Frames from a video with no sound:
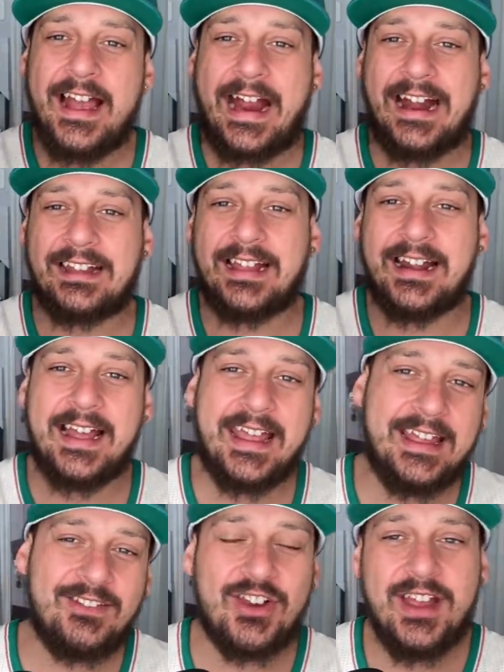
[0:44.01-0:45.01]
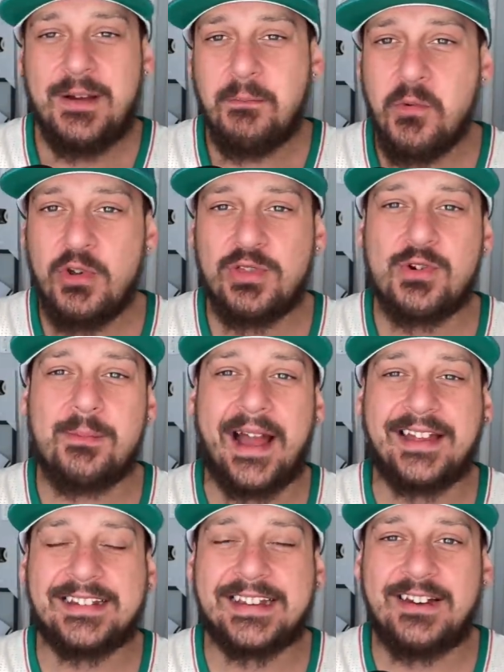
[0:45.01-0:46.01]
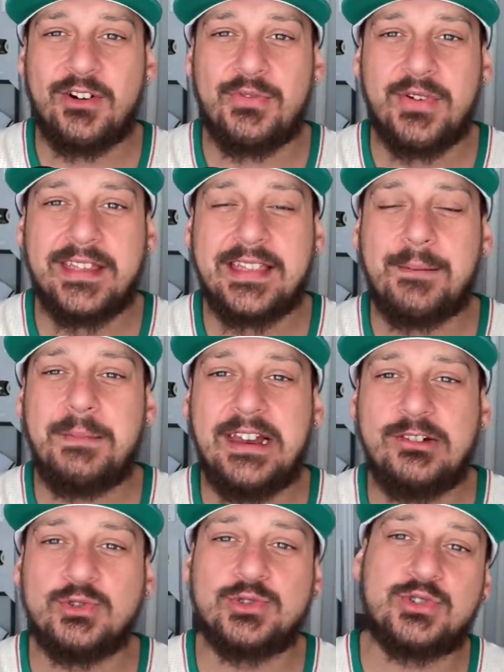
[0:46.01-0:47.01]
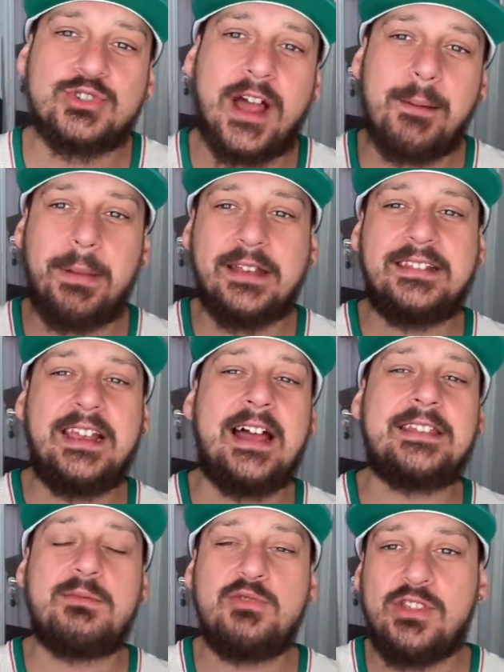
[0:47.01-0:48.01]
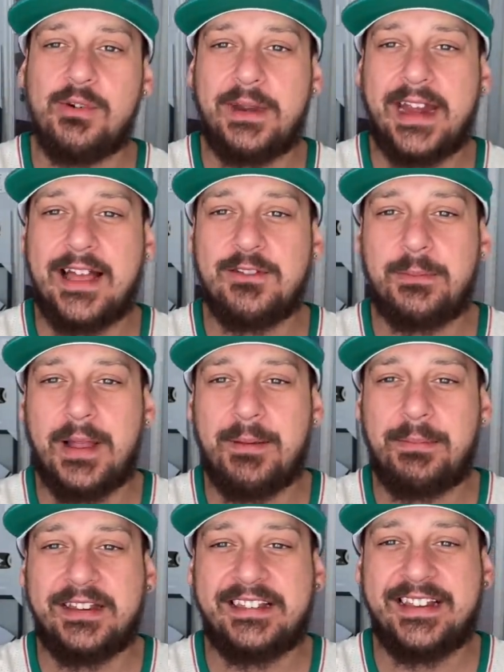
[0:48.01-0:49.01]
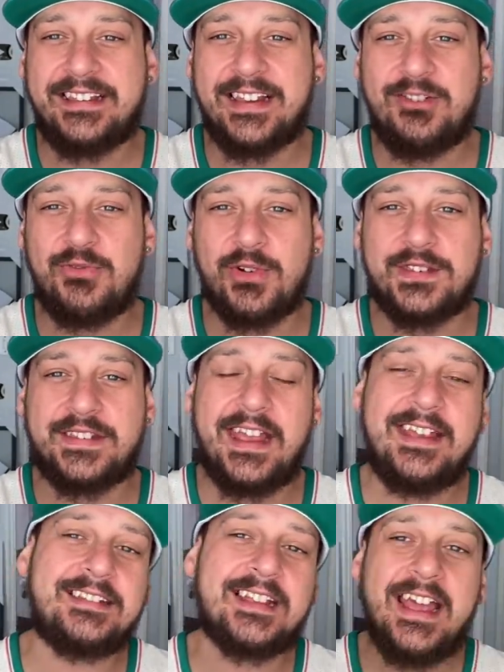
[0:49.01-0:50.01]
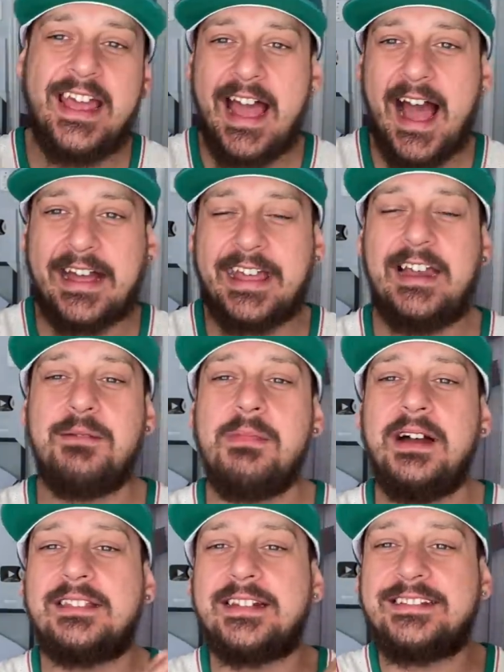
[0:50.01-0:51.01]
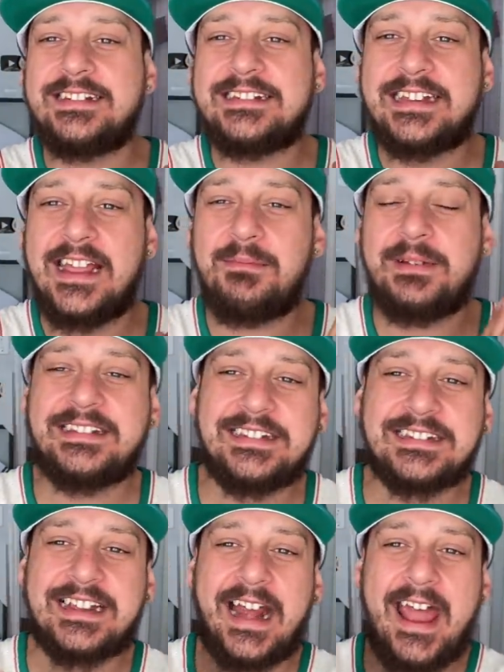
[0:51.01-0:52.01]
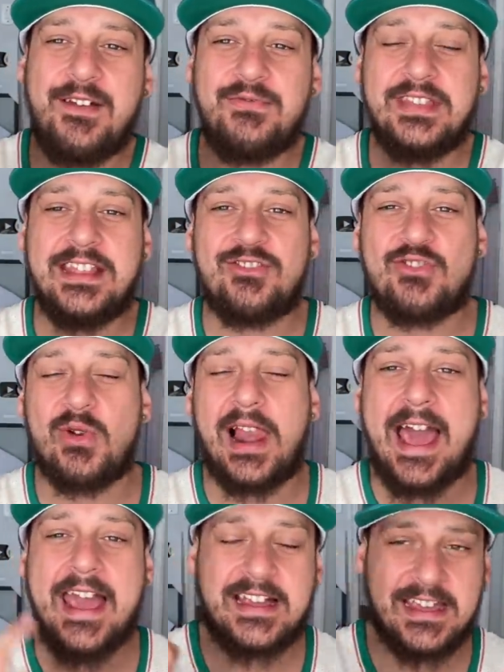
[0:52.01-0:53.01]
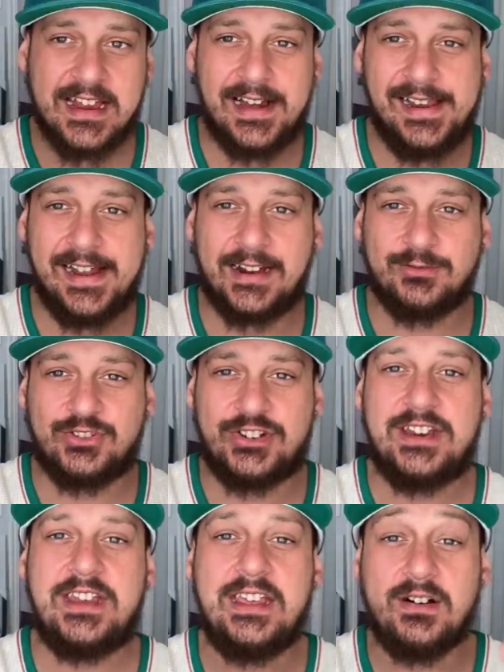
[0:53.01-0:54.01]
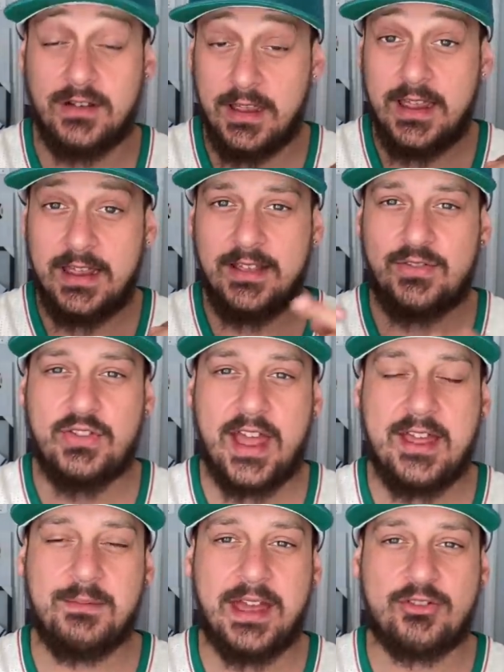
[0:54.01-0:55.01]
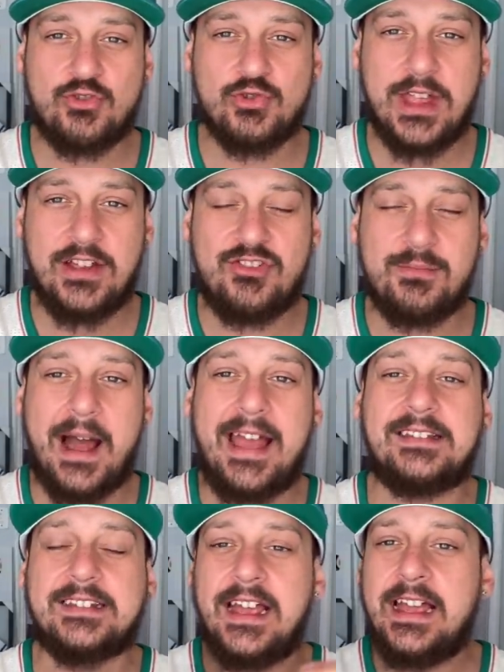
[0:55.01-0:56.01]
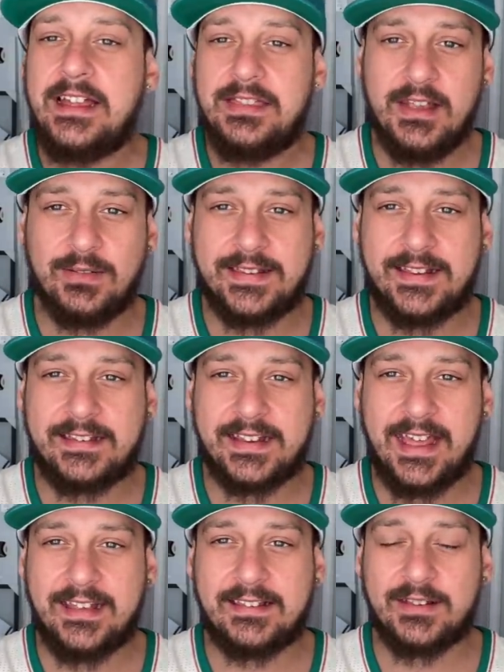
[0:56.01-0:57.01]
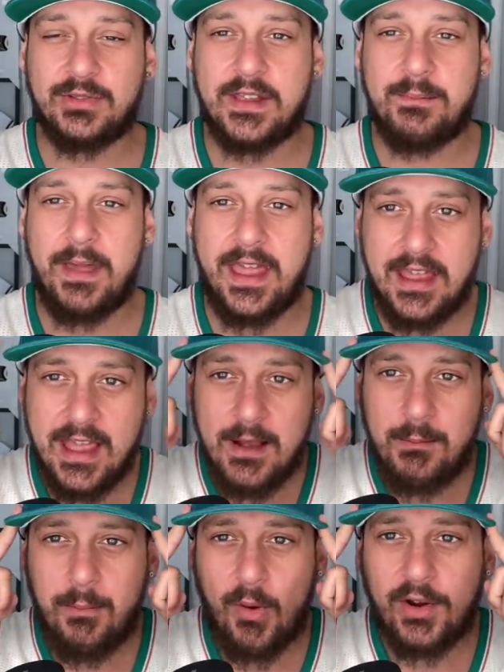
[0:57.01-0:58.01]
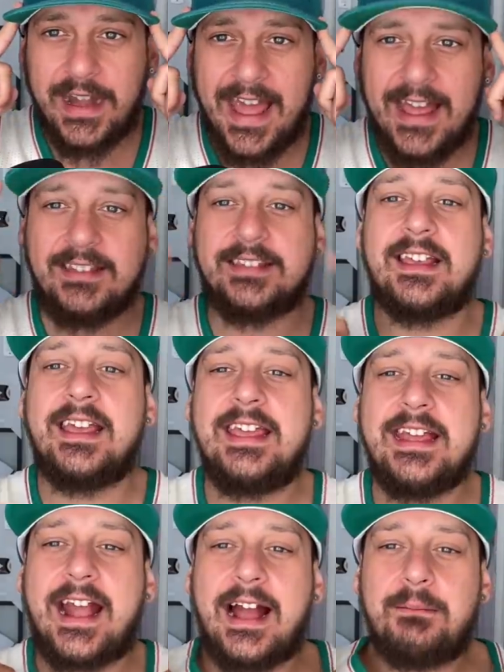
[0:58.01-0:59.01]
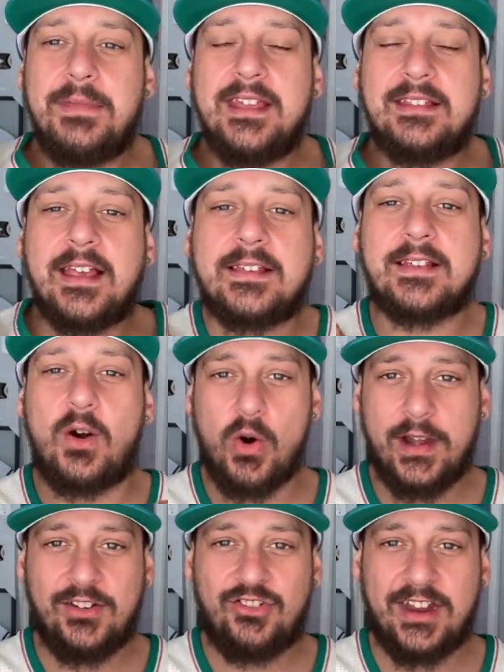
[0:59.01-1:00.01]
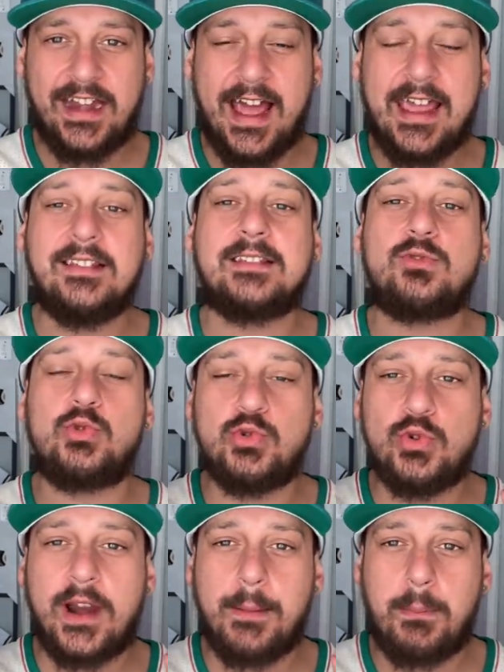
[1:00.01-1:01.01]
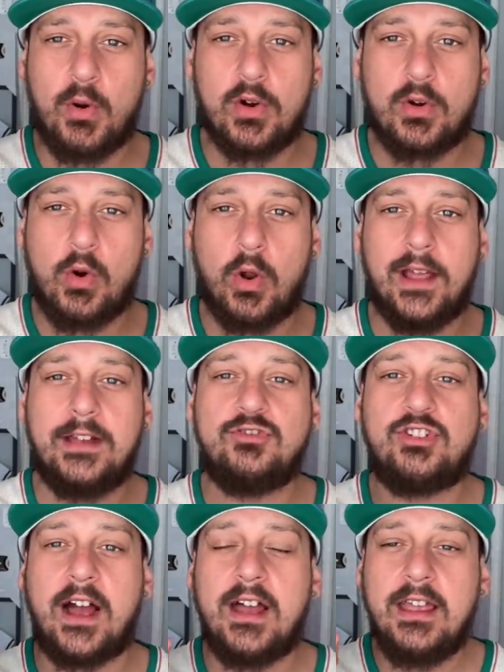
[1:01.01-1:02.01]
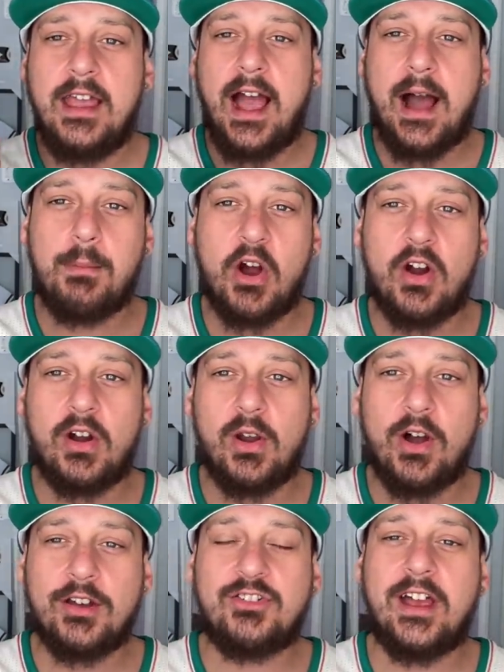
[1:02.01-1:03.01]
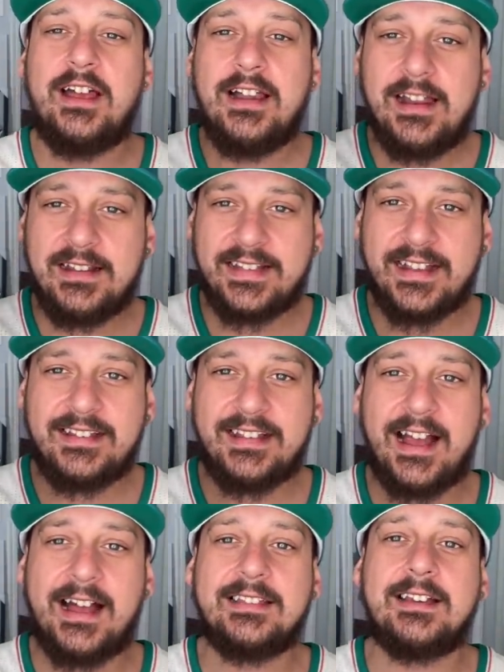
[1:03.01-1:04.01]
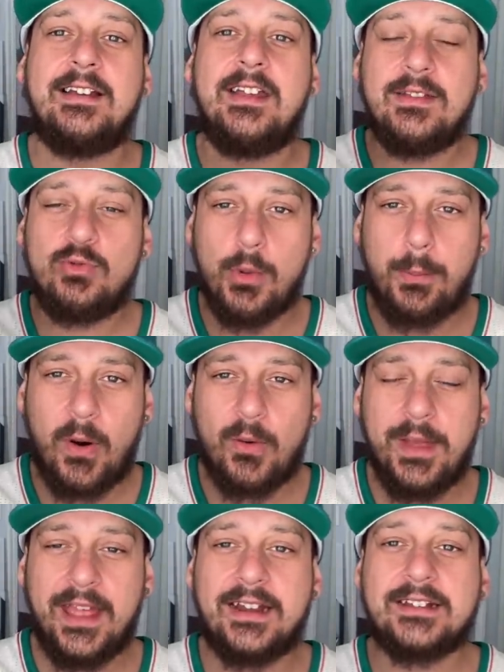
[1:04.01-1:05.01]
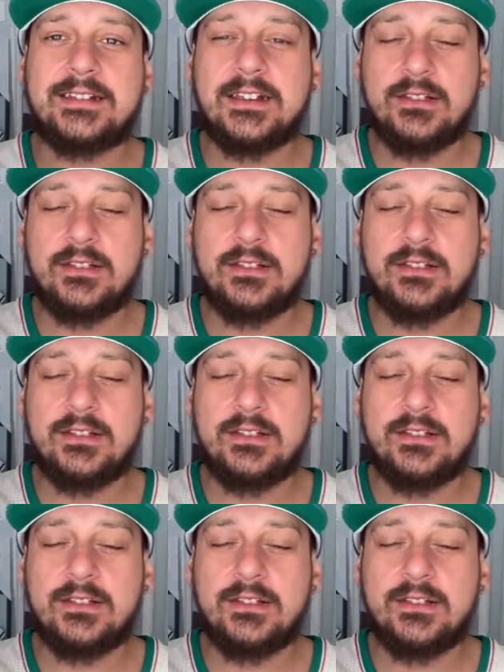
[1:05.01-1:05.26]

Cara tá na rede muito mais que 90 minutos. Rapaziada, muito obrigado pela presença de vocês. Aquele mantra de sempre, se inscreve, deixa o like, clica no sininho. Isso daí me ajuda demais. Não se esqueçam também, bonés e camisas originais, tudo na Porcolândia a maior loja licenciada do Palmeiras